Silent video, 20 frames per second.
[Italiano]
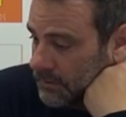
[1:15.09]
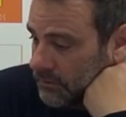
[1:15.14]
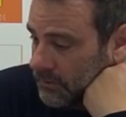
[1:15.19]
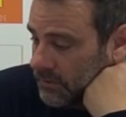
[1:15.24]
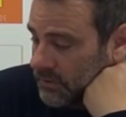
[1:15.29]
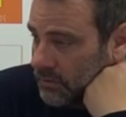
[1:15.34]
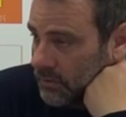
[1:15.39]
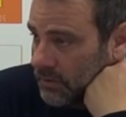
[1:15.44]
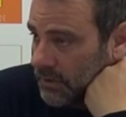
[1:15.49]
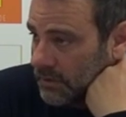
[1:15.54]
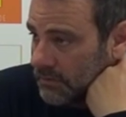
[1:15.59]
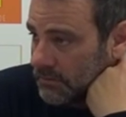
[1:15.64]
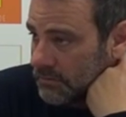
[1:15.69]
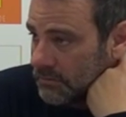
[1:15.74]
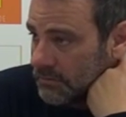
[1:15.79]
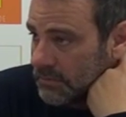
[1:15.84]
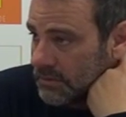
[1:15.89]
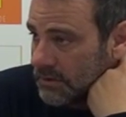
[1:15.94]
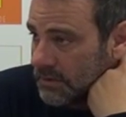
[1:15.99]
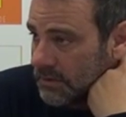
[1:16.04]
Questo è.
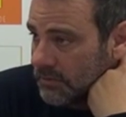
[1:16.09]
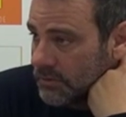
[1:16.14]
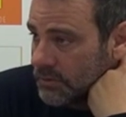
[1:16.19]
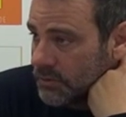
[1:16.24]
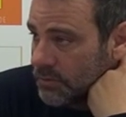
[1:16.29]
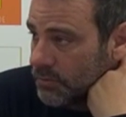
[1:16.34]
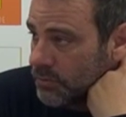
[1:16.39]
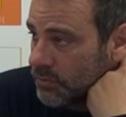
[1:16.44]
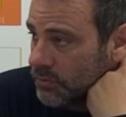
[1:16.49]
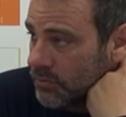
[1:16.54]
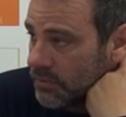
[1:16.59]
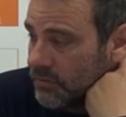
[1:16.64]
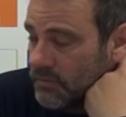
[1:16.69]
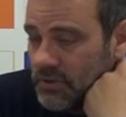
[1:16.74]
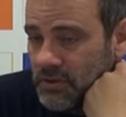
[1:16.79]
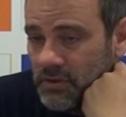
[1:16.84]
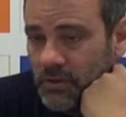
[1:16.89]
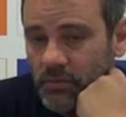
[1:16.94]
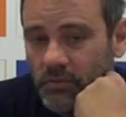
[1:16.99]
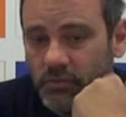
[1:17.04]
Quindi da questo punto di
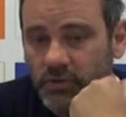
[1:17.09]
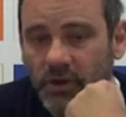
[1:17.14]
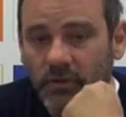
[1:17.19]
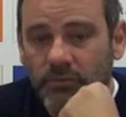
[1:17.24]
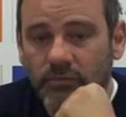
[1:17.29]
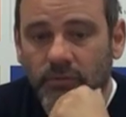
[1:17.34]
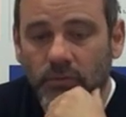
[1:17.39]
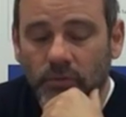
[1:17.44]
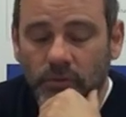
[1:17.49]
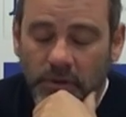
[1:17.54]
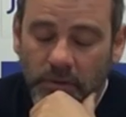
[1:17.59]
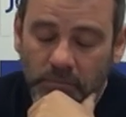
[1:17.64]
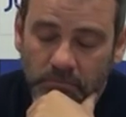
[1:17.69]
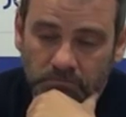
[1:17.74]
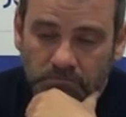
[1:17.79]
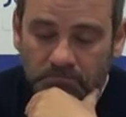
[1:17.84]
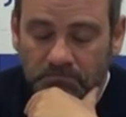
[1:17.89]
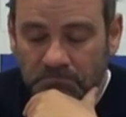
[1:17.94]
vista uno schiaffone